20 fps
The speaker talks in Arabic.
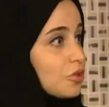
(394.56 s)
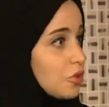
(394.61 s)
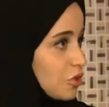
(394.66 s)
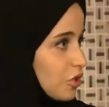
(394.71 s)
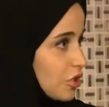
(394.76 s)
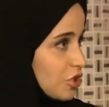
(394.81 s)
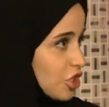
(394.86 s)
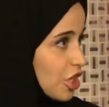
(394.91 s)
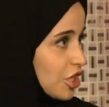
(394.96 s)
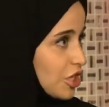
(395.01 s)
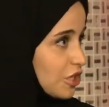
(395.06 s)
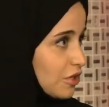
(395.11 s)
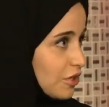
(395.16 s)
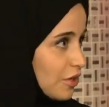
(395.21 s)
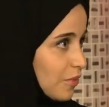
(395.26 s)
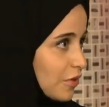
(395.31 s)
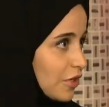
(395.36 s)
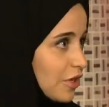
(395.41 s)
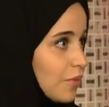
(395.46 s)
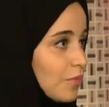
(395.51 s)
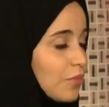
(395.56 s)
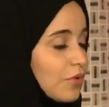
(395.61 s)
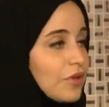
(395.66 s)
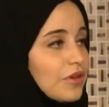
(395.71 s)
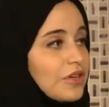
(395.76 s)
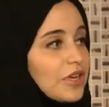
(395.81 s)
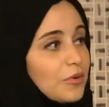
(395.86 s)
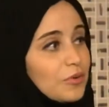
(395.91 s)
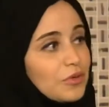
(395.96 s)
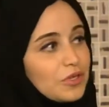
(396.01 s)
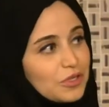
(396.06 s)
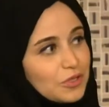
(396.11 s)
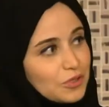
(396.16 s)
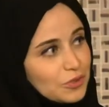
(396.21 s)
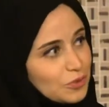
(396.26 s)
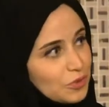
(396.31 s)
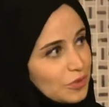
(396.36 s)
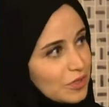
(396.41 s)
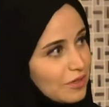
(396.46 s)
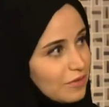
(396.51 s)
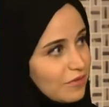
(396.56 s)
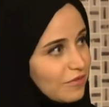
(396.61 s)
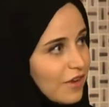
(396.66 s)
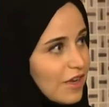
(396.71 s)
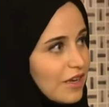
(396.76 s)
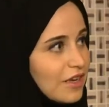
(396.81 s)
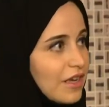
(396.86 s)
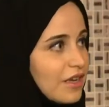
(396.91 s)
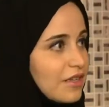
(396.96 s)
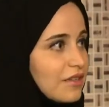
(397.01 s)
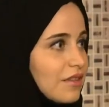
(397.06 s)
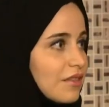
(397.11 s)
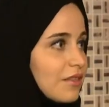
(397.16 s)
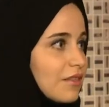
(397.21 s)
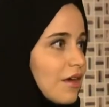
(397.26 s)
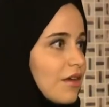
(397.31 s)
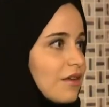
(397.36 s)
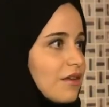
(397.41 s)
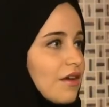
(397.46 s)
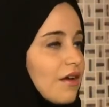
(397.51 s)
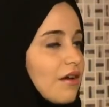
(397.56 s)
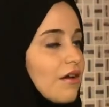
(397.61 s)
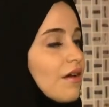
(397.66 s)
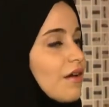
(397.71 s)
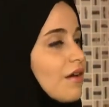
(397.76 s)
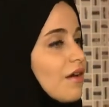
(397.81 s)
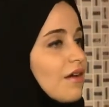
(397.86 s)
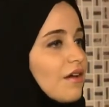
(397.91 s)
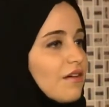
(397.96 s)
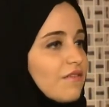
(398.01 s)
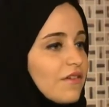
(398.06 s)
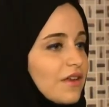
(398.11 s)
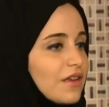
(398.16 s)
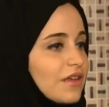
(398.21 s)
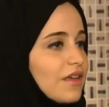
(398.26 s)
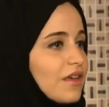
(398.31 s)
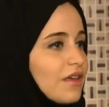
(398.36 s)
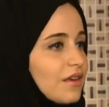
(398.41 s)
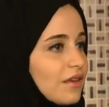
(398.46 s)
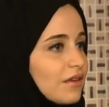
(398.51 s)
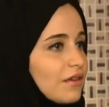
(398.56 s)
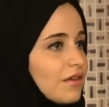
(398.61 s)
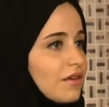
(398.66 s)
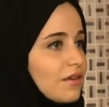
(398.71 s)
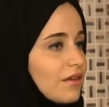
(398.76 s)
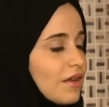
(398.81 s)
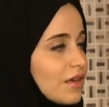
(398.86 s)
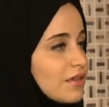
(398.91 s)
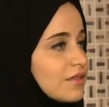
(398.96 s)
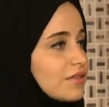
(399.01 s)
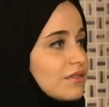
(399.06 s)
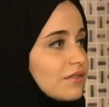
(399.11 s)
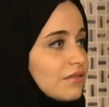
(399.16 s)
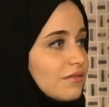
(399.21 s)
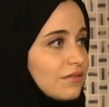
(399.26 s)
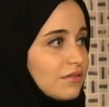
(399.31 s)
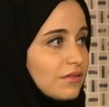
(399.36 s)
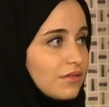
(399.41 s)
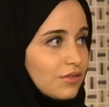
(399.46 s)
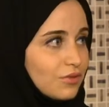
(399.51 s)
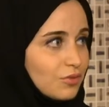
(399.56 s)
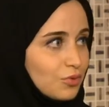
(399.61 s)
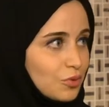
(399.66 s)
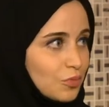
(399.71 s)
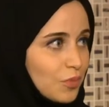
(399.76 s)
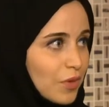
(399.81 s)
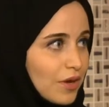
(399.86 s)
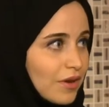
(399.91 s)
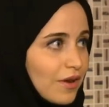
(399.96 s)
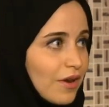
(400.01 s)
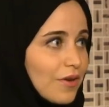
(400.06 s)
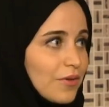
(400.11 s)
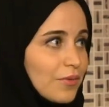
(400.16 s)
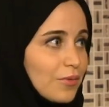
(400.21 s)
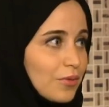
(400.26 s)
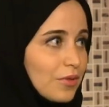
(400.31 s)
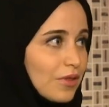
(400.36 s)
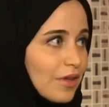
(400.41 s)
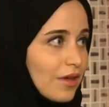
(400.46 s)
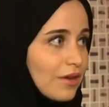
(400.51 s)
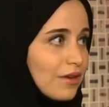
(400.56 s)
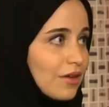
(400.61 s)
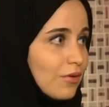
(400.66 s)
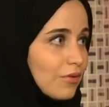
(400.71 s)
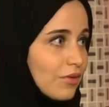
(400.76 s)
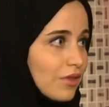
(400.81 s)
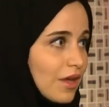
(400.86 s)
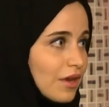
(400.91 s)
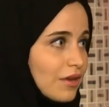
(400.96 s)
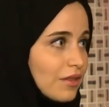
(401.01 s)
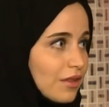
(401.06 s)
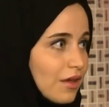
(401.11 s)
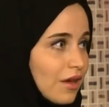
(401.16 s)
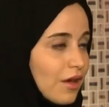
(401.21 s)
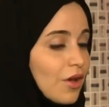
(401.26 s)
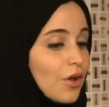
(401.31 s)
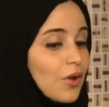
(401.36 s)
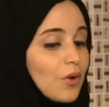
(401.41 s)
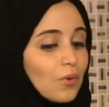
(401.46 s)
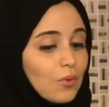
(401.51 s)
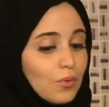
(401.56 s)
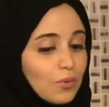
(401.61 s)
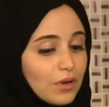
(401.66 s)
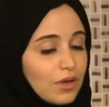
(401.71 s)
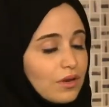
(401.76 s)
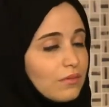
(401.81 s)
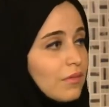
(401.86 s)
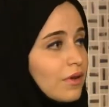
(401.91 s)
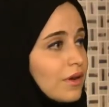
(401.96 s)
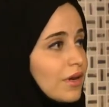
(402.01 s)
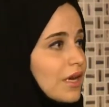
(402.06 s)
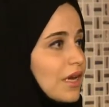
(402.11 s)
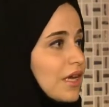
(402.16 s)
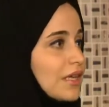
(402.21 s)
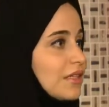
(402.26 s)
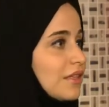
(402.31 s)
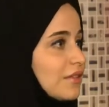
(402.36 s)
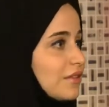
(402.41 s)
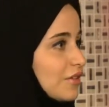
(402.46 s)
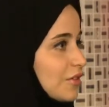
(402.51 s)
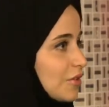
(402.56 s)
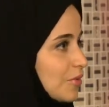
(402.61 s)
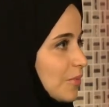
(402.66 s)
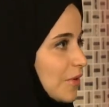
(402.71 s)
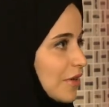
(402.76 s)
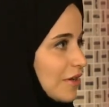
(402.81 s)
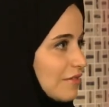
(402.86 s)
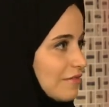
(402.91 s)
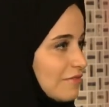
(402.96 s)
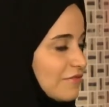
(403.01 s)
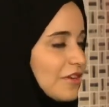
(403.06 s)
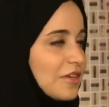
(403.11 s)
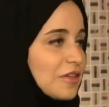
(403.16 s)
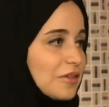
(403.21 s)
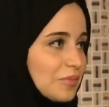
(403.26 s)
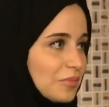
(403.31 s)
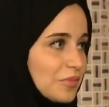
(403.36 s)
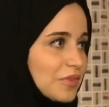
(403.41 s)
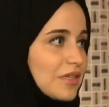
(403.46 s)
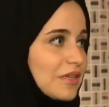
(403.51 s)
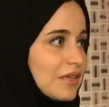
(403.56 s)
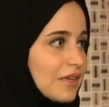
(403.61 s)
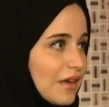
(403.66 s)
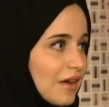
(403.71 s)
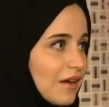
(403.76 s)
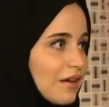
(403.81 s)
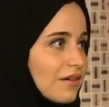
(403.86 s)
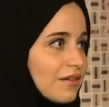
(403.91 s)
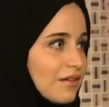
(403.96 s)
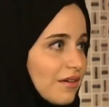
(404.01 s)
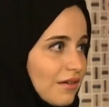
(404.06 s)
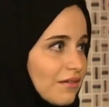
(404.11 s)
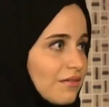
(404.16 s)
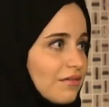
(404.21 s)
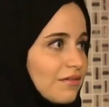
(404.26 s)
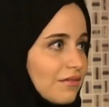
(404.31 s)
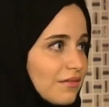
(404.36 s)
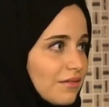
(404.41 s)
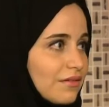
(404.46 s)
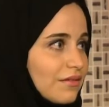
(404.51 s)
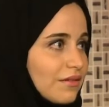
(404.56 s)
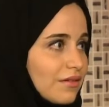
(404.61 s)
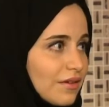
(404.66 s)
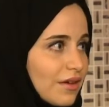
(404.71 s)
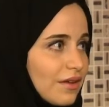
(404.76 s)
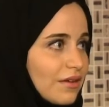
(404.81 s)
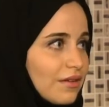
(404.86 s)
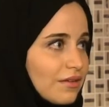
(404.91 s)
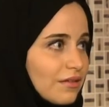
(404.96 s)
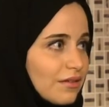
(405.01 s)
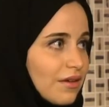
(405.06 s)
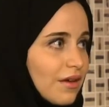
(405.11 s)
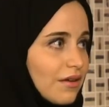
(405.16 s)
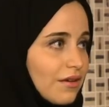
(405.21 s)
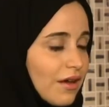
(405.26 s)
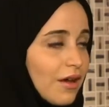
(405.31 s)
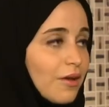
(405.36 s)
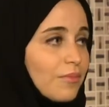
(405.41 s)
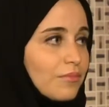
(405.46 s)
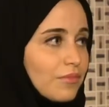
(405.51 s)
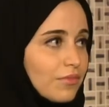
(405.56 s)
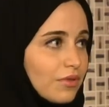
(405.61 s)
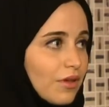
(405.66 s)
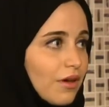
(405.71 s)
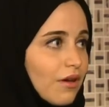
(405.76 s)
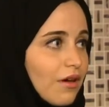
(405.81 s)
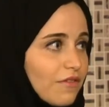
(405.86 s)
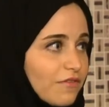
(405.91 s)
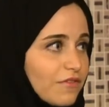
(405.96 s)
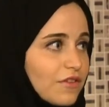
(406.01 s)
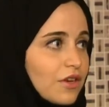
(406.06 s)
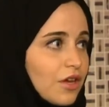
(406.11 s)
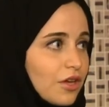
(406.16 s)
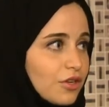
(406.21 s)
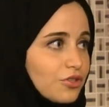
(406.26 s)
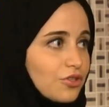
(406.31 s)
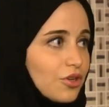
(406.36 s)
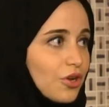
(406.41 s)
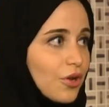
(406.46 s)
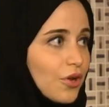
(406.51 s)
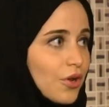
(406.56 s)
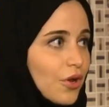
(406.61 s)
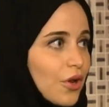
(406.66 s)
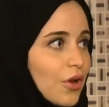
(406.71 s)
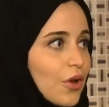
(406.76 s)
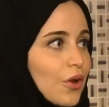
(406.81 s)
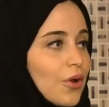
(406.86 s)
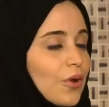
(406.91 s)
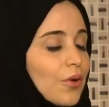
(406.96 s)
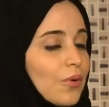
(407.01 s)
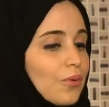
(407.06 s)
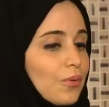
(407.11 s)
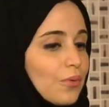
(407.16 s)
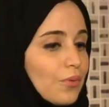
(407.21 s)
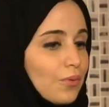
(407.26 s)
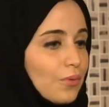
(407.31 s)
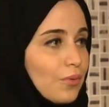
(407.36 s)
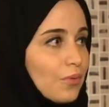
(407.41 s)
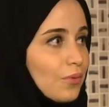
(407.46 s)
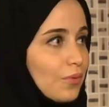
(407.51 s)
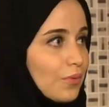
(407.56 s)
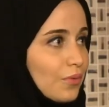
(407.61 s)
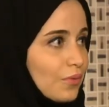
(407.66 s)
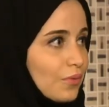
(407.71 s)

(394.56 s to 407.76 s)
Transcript: جاييننا من قبل ناويين يجون الفعاليات الثانيه فلقينا ان الناس يجون مره وثانيه وثالثه وكل مره العدد يكبر فالحمد لله كان كان كان عام ثقافي ناجح ومبنيه و... على